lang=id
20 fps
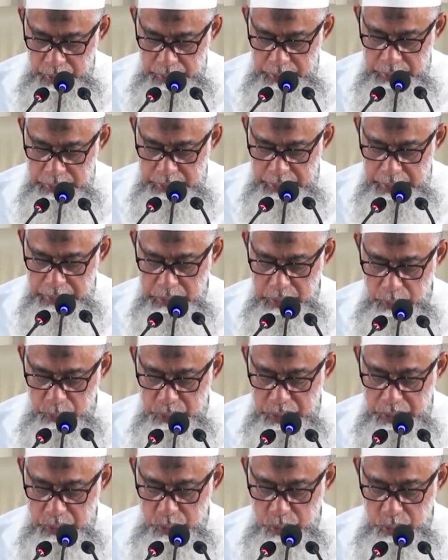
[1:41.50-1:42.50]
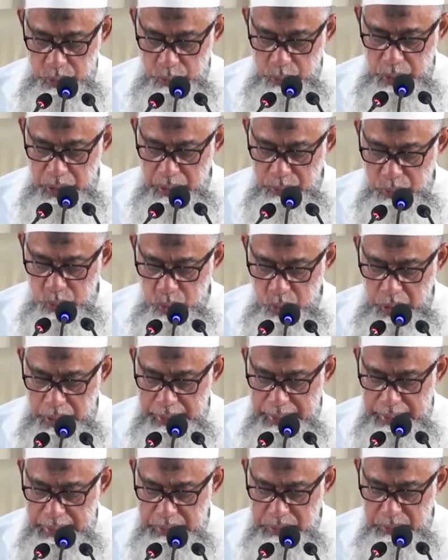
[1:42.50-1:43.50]
An-Nisa ayat 31. Kemudian dalam
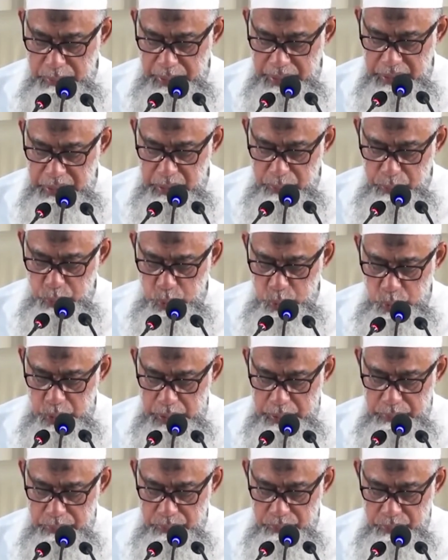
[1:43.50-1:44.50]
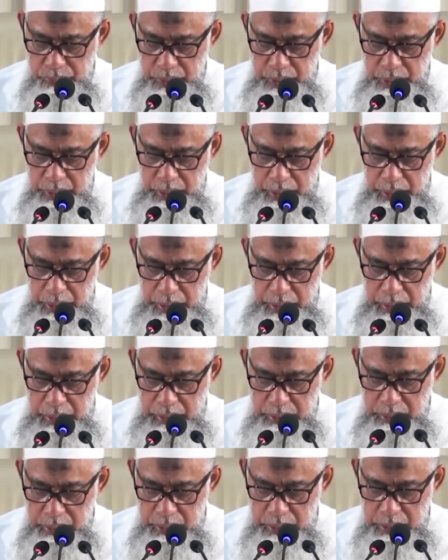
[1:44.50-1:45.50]
surah An-Najm ayat 32,
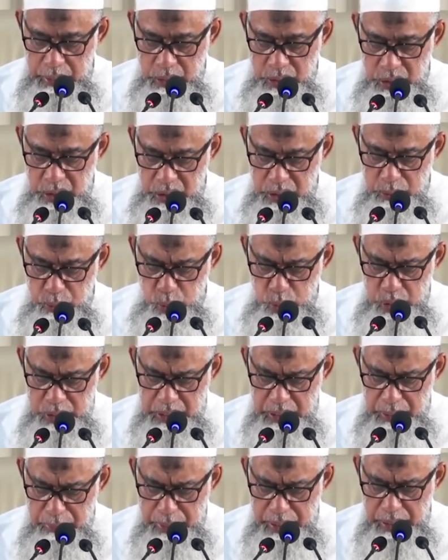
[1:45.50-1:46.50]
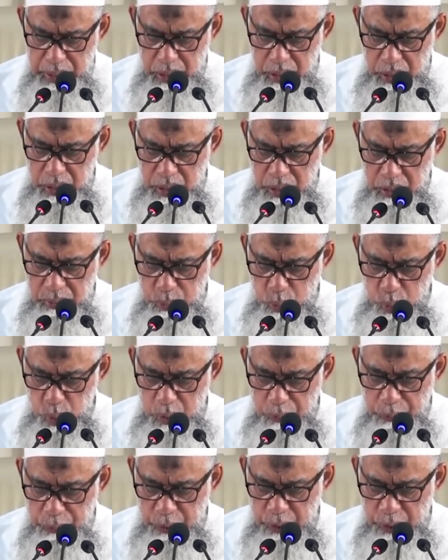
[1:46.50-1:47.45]
"Alladzina yajtanibuna kaba'iral itsmi wal